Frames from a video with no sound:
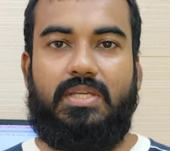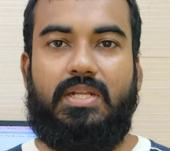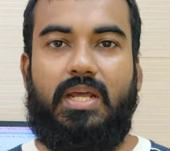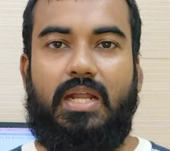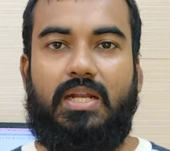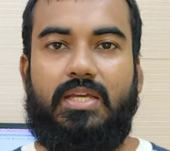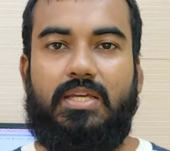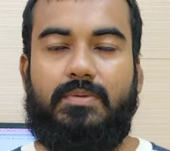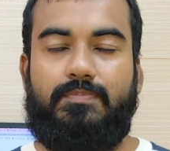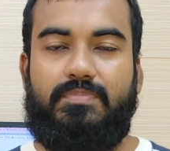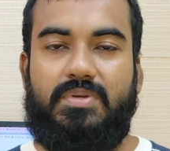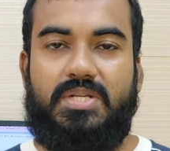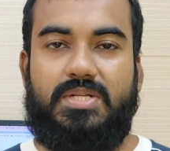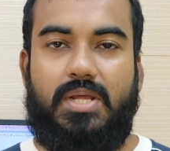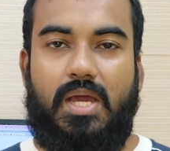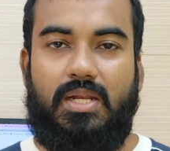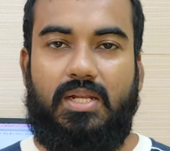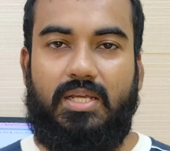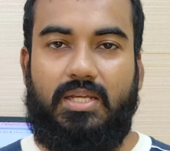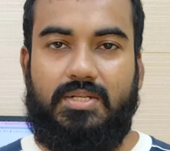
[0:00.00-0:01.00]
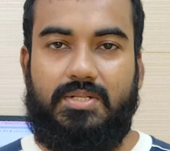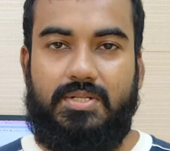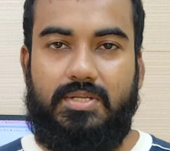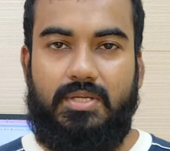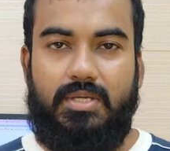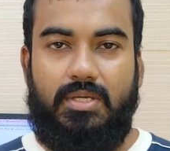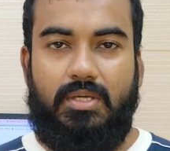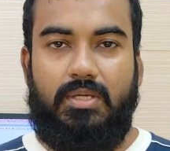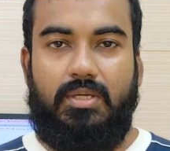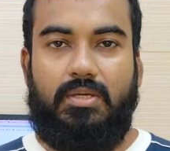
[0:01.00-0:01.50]
ইরানের বিশাল একটি
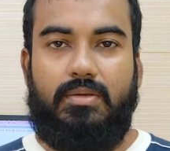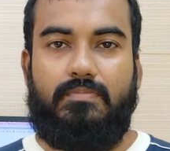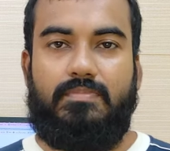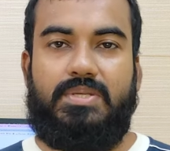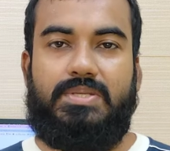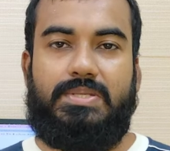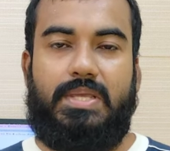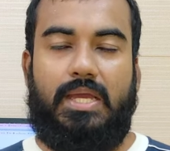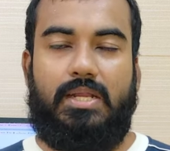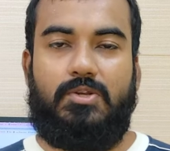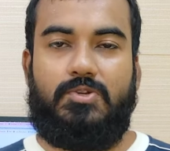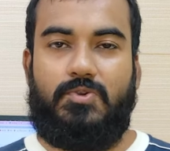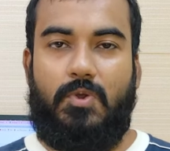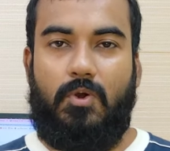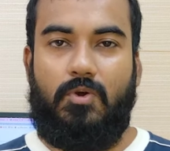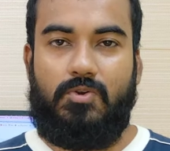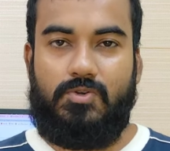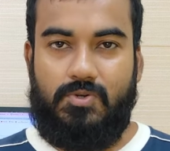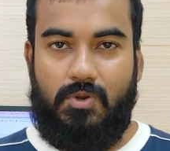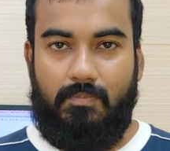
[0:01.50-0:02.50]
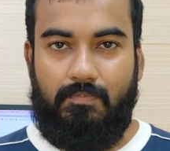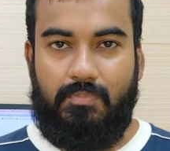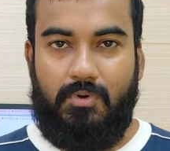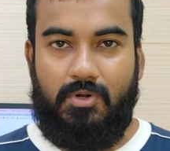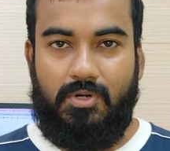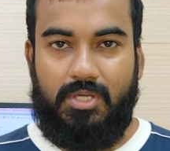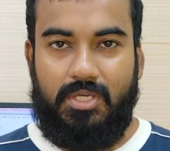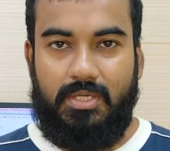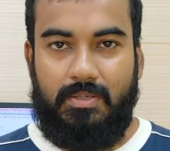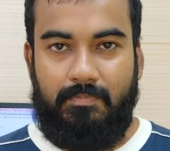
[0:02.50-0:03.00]
মিসাইল শহর
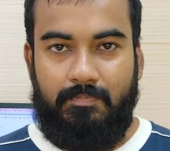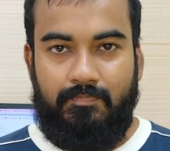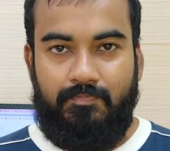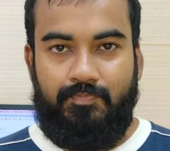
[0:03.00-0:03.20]
সম্পর্কে